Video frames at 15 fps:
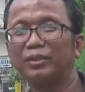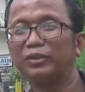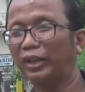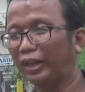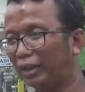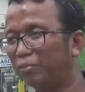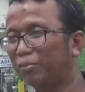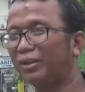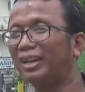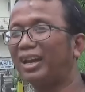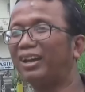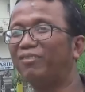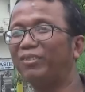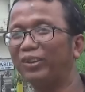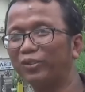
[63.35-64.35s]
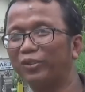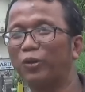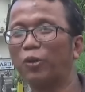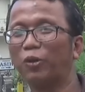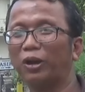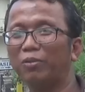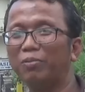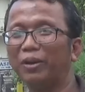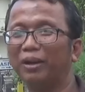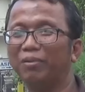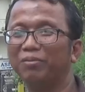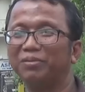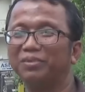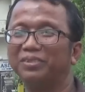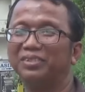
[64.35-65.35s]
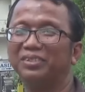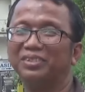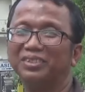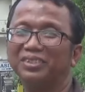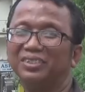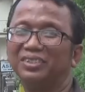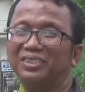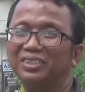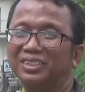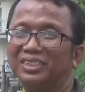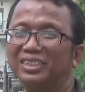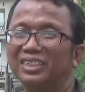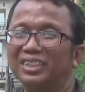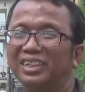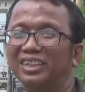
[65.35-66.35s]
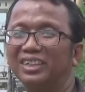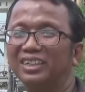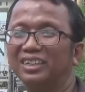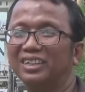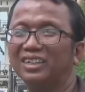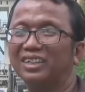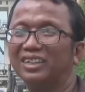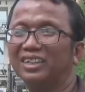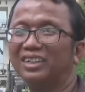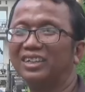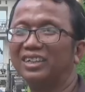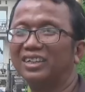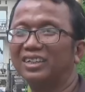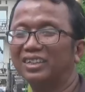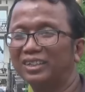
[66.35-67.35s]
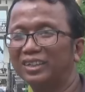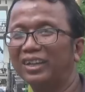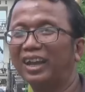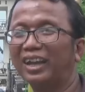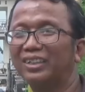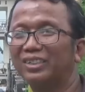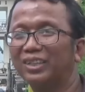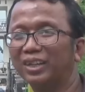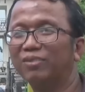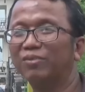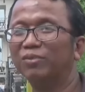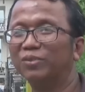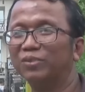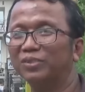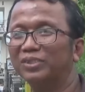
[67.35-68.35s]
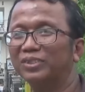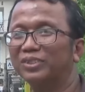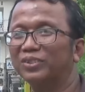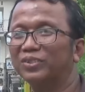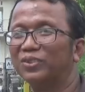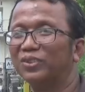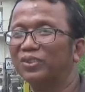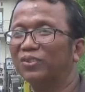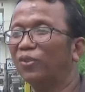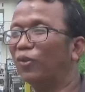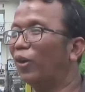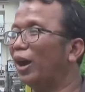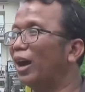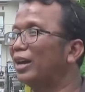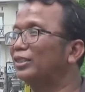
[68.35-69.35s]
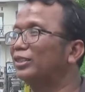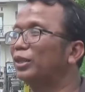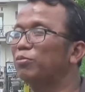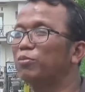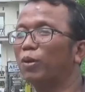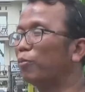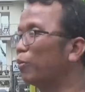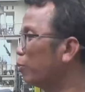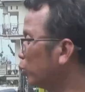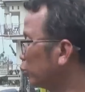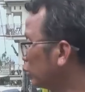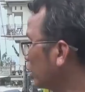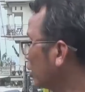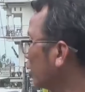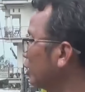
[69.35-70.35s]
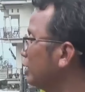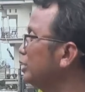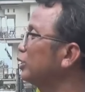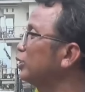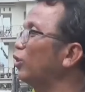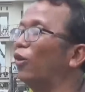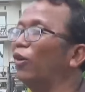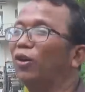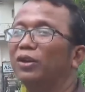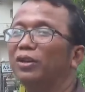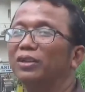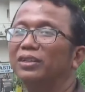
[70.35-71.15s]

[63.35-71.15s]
Dereng pernah melu Google Map. Oh gitu. gitu. Tapi memang jalurnya ekstrim gitu. Iya yeah, ekstrim. Wah ekstrim mau muter so.